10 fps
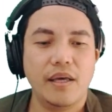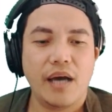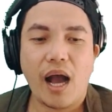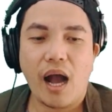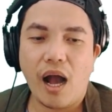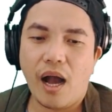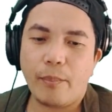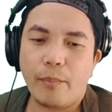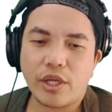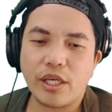Ha ha ha,
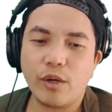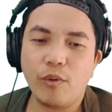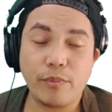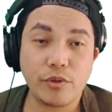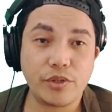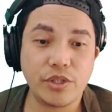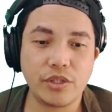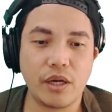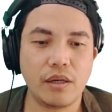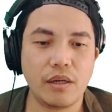porky guwapo
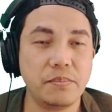cheater.